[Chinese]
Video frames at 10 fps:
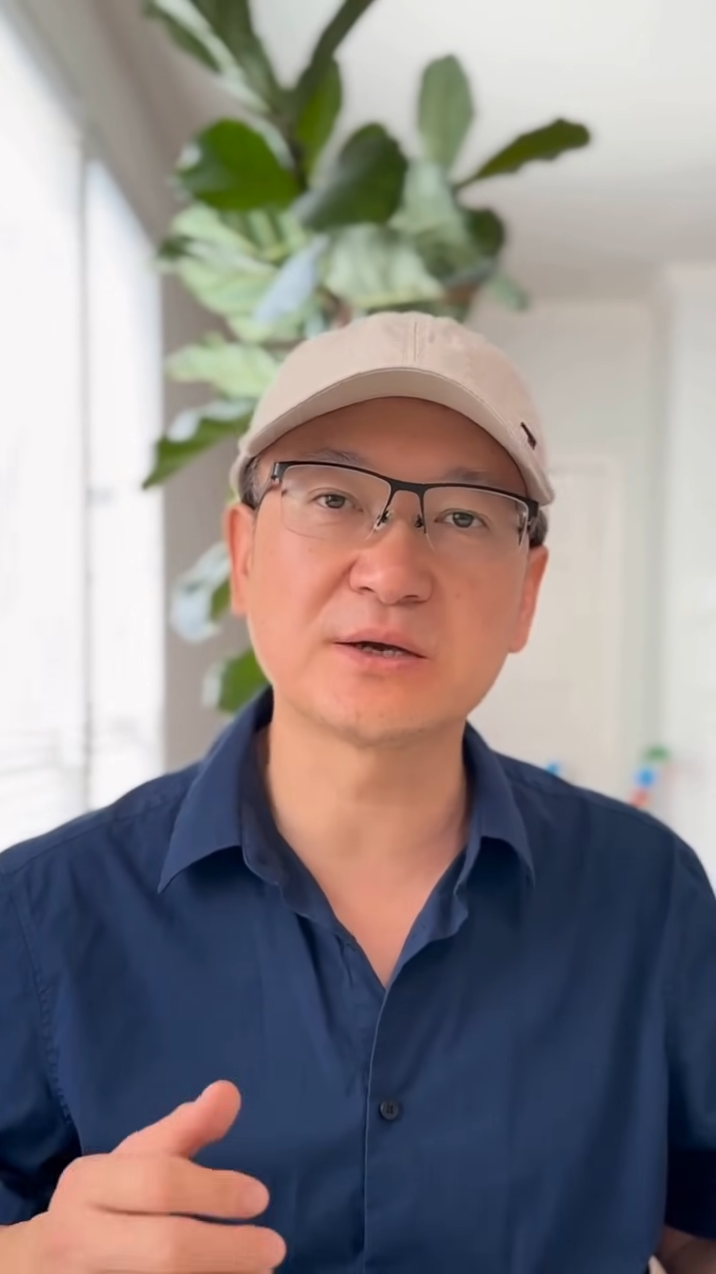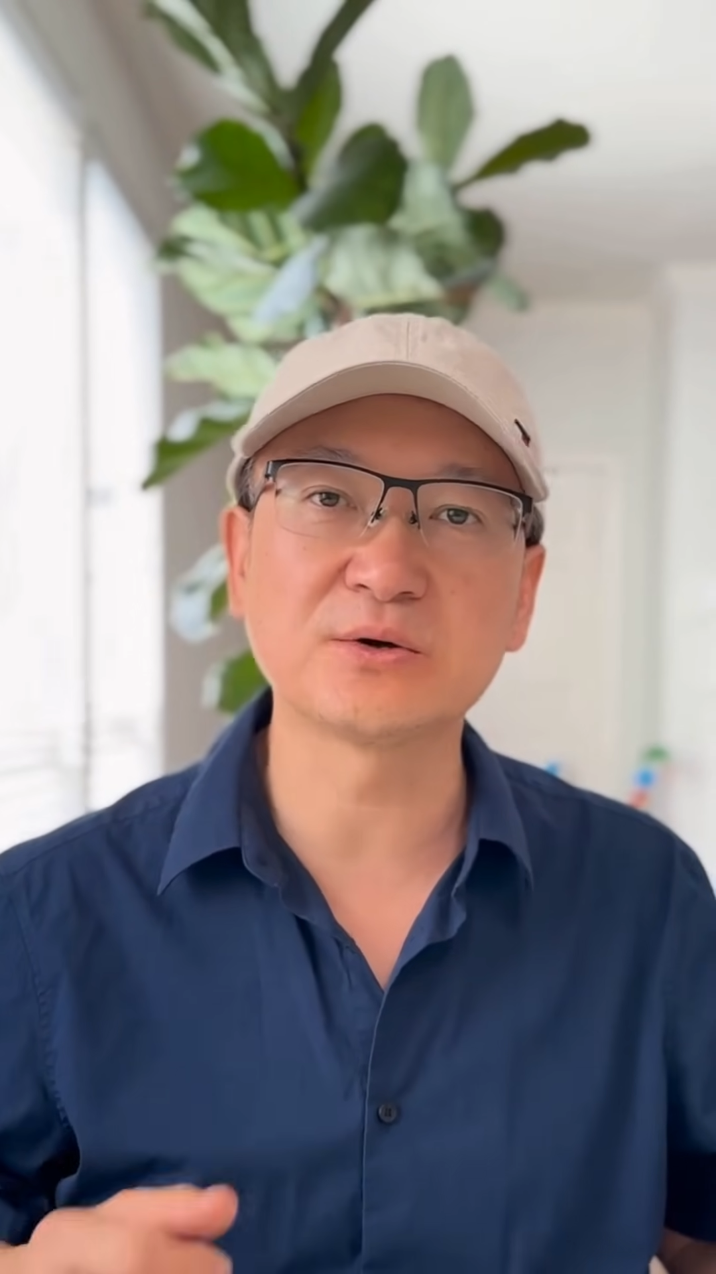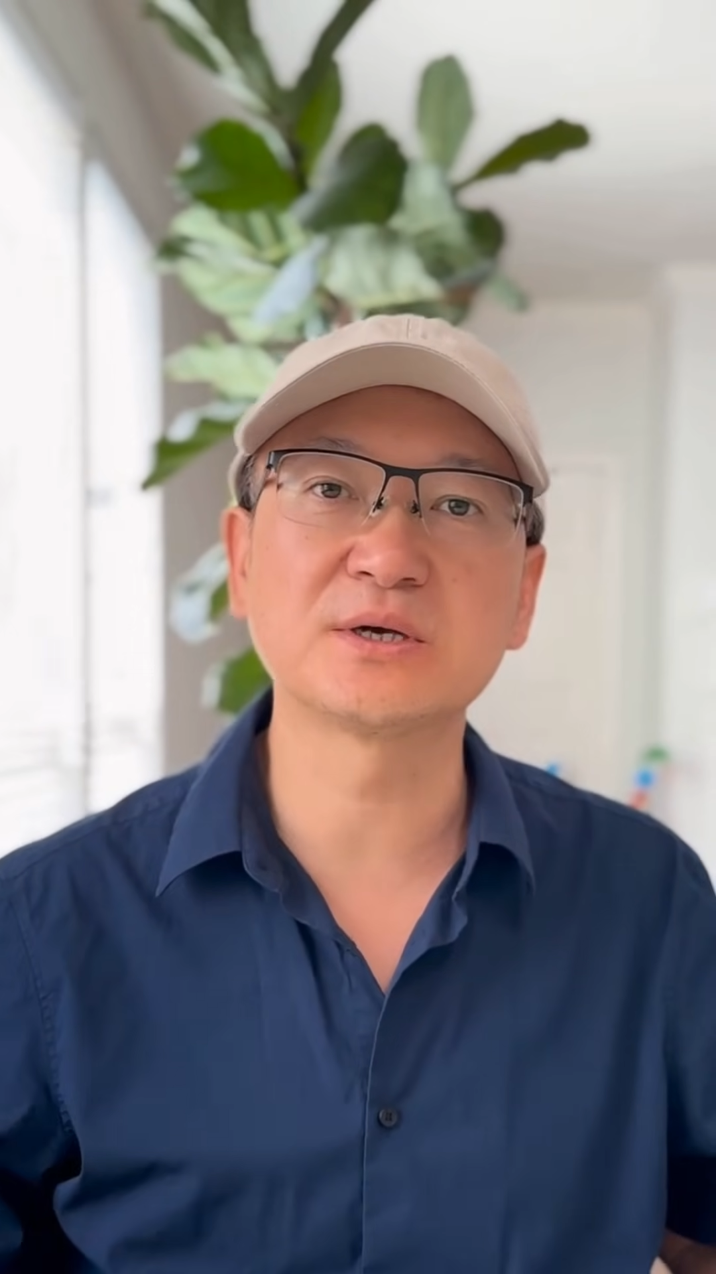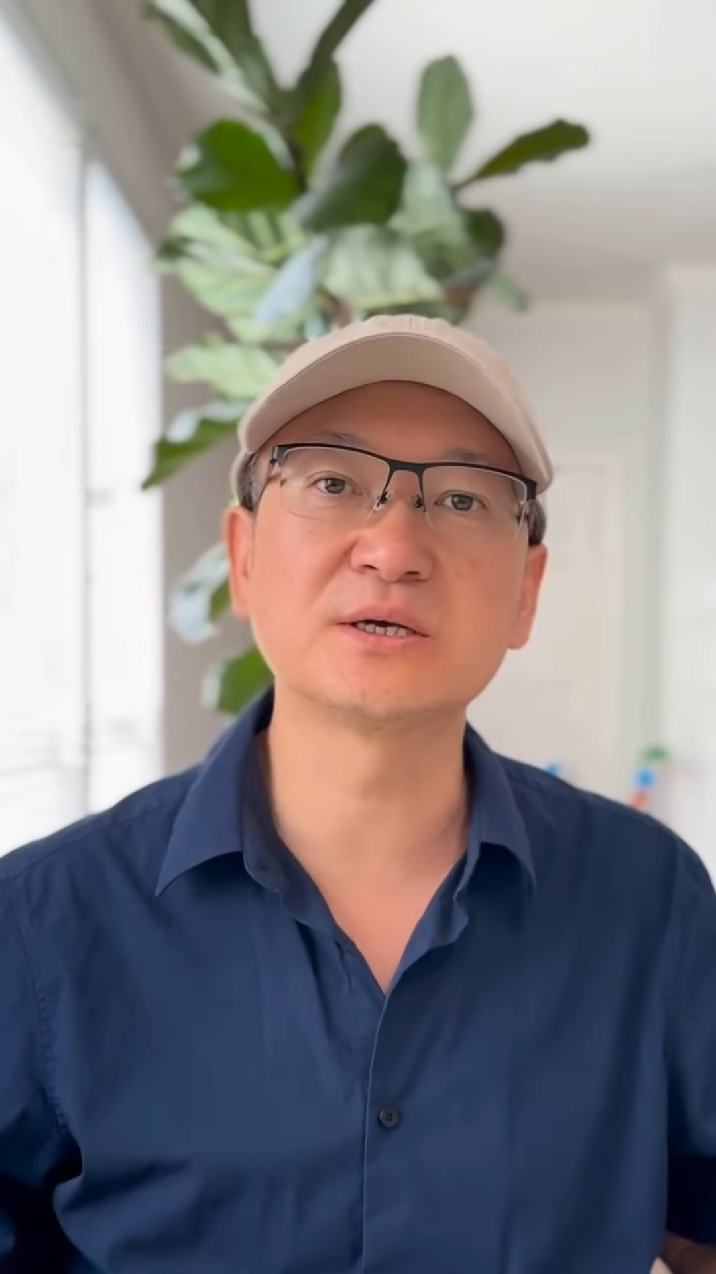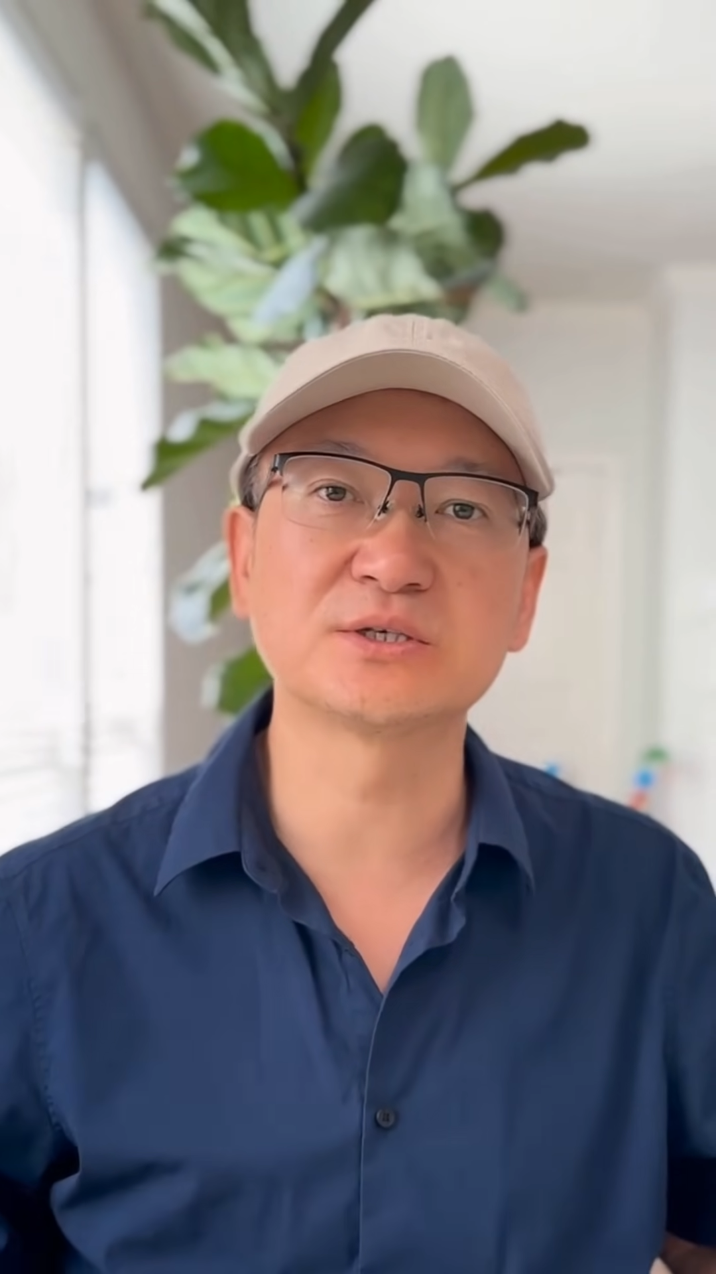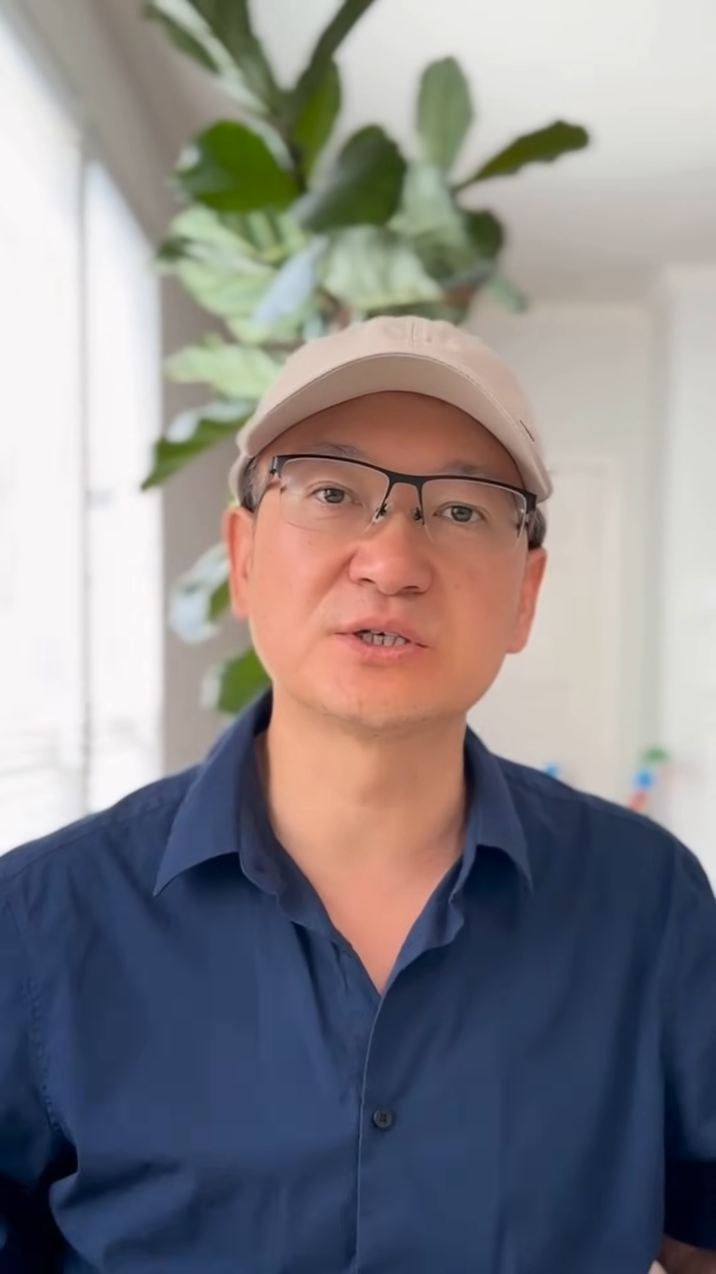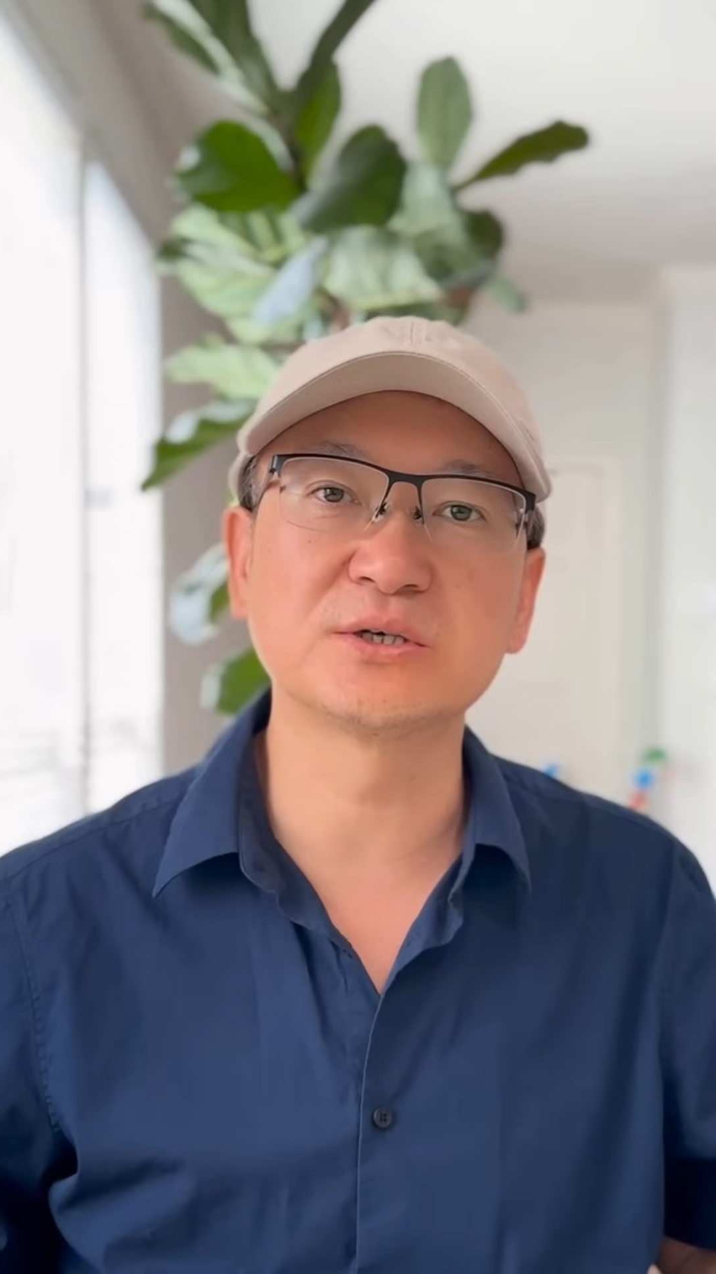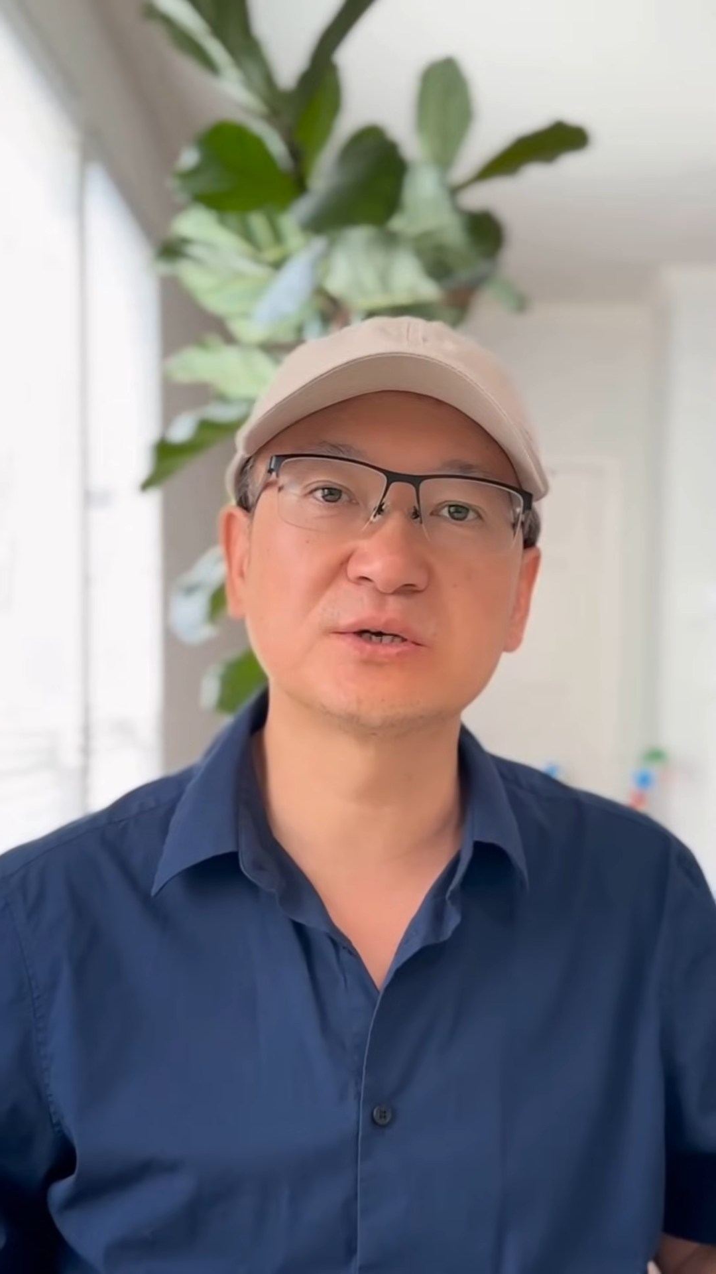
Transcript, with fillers: 鱼类是